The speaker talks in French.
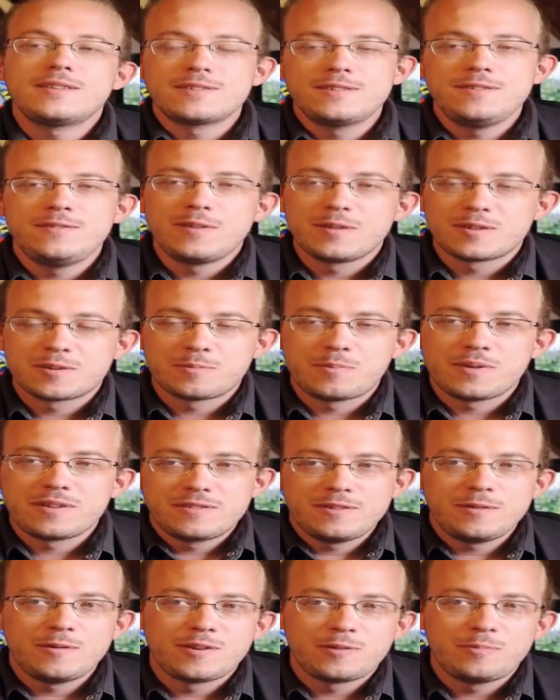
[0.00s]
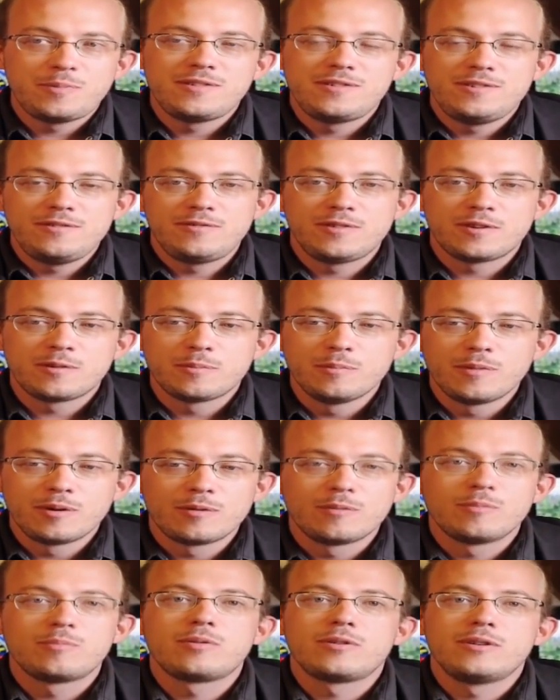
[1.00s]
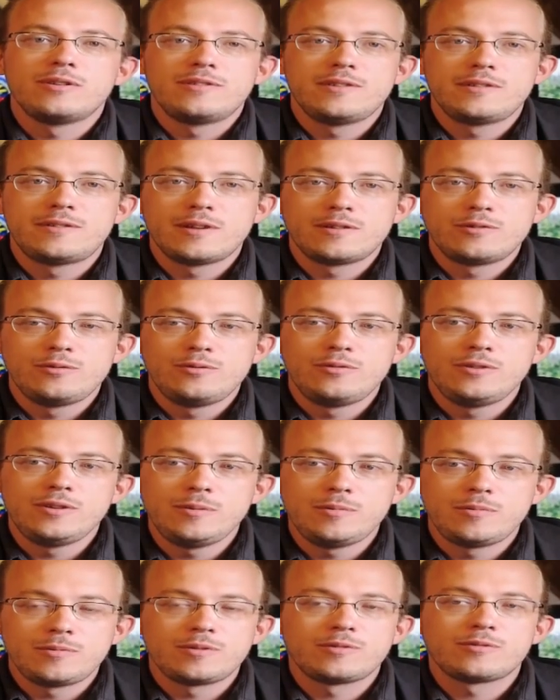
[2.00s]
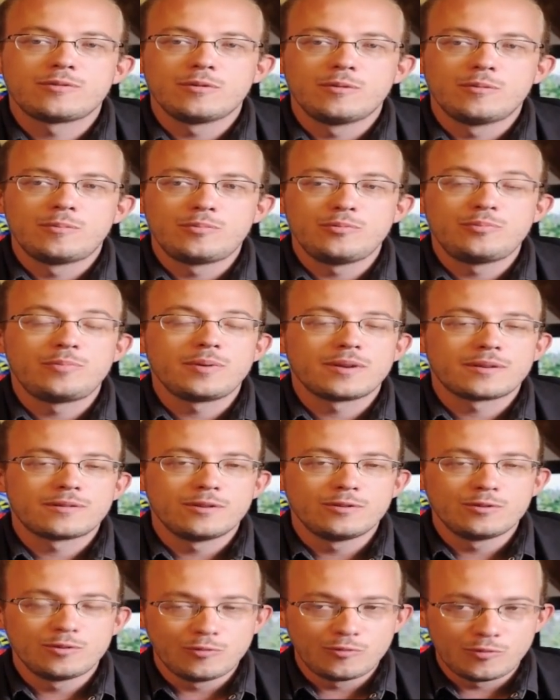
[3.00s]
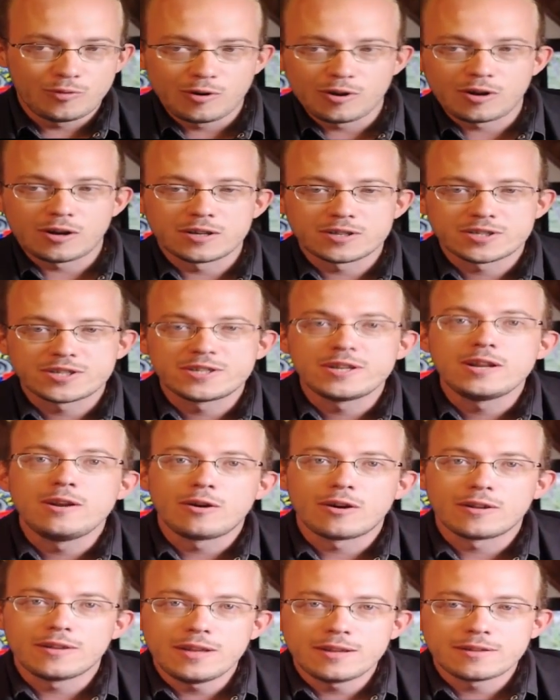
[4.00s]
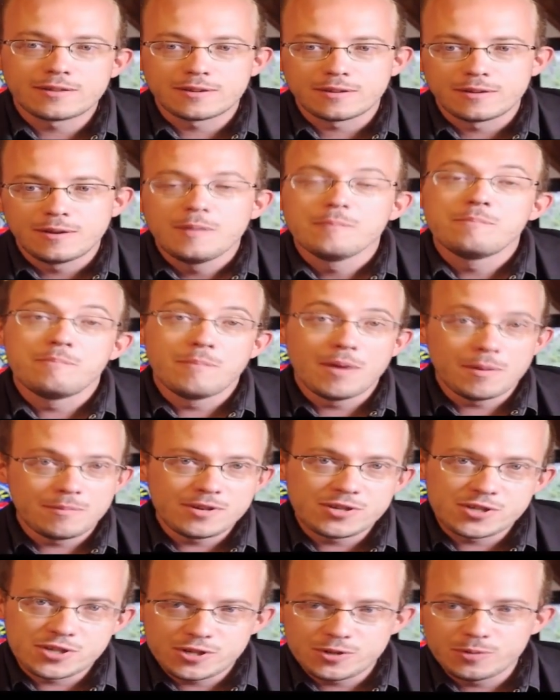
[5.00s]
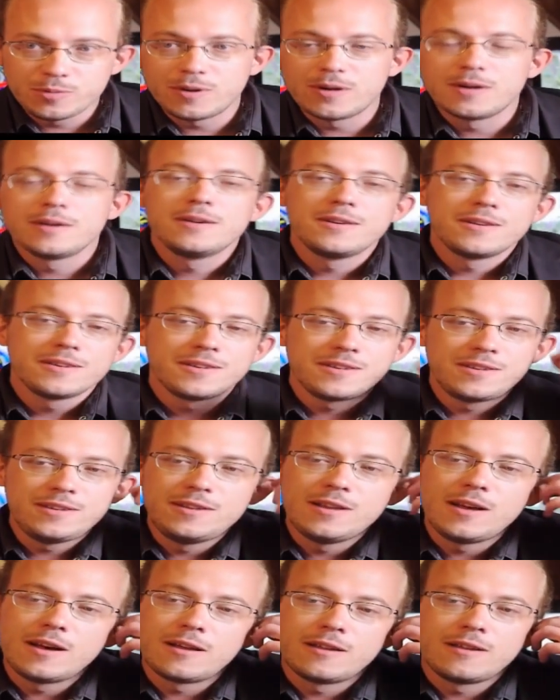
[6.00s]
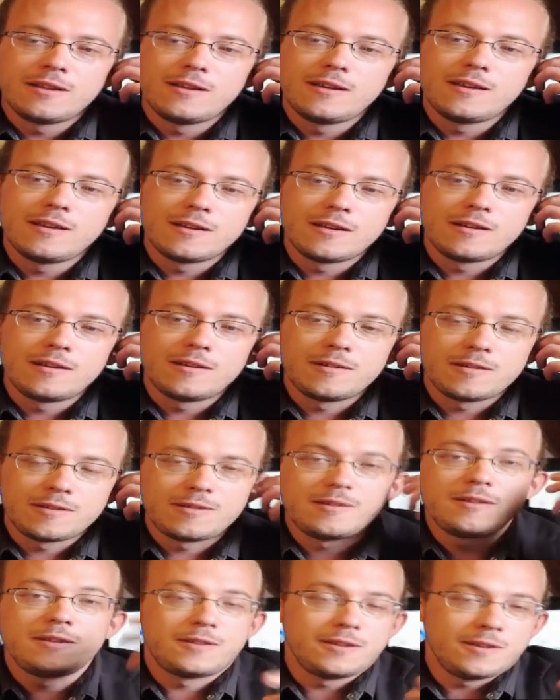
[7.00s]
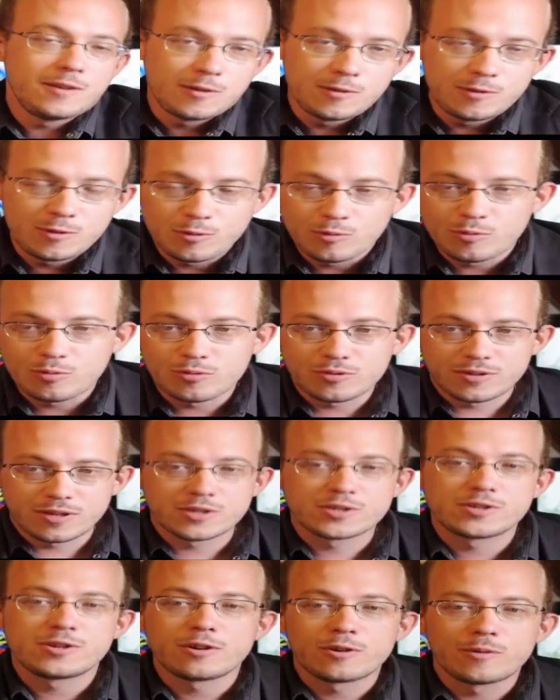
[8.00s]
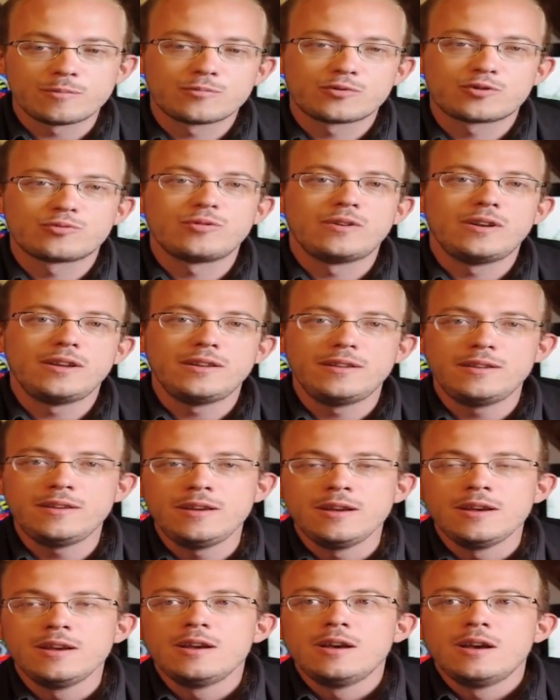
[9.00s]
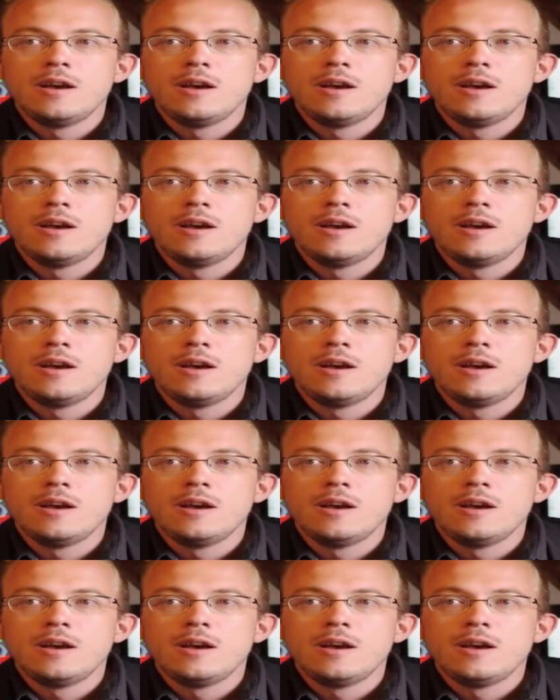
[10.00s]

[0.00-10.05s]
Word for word: Qu'est-ce qui va se passer spécifiquement pour les États-Unis, puisque plus personne ne veut leur acheter leur dette même les Chinois qui euh, étaient de gros acheteurs, comme je vous l'ai dit.